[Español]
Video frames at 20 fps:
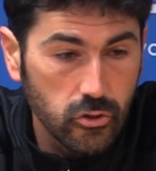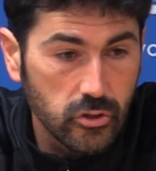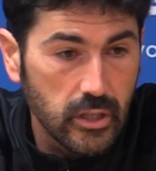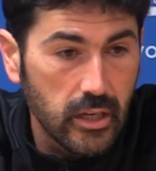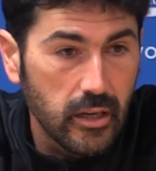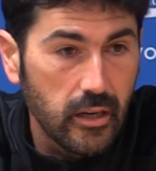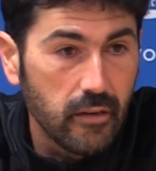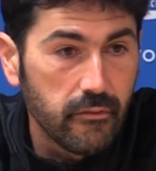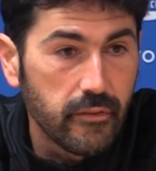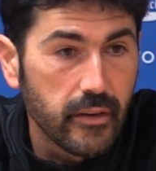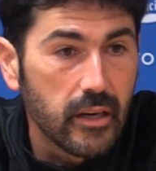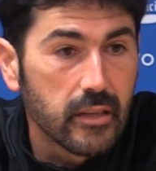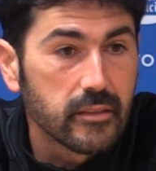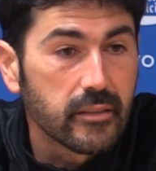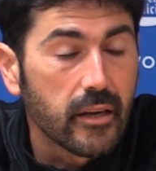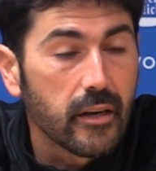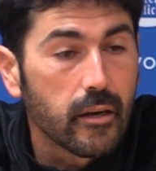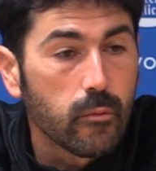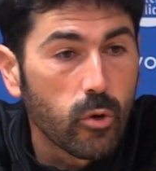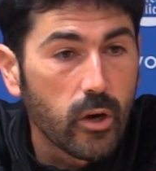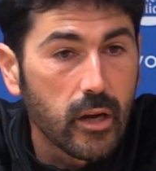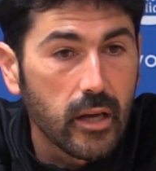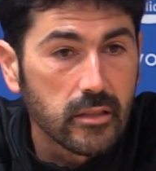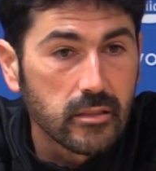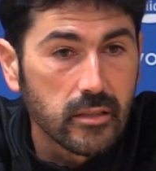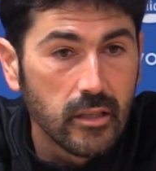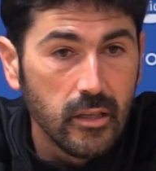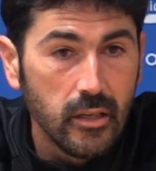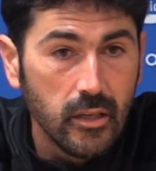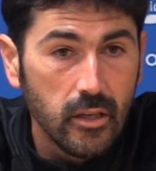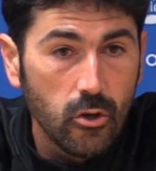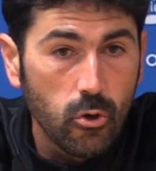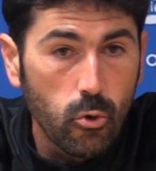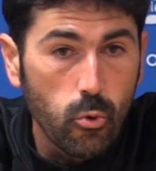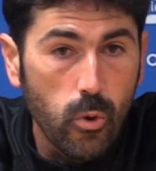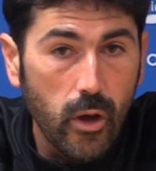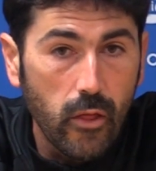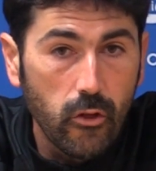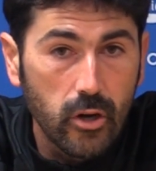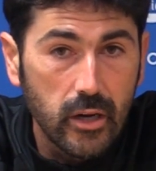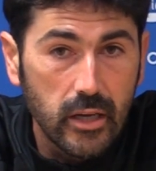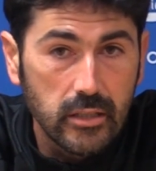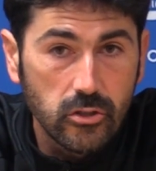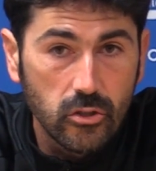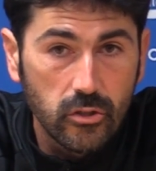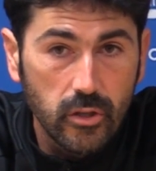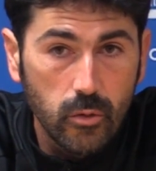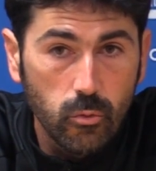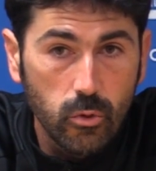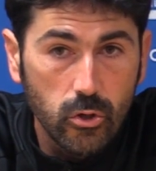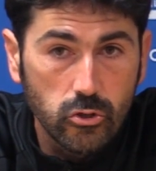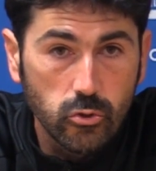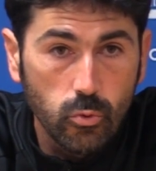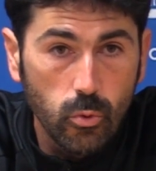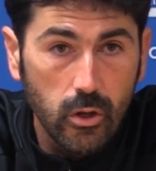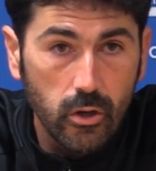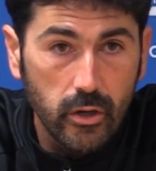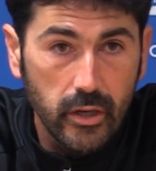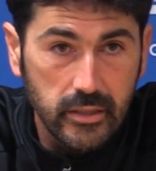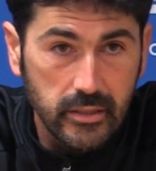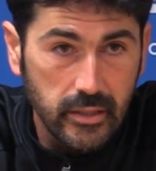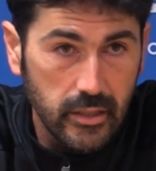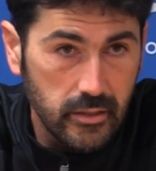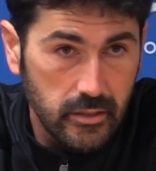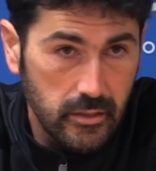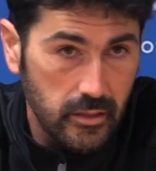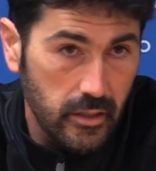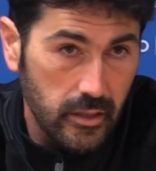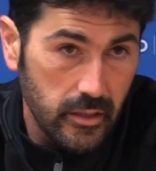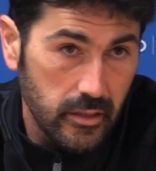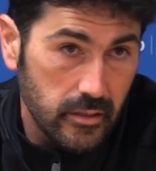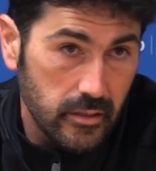O sea, al final tener buenas jugadoras o tener buenos jugadores es,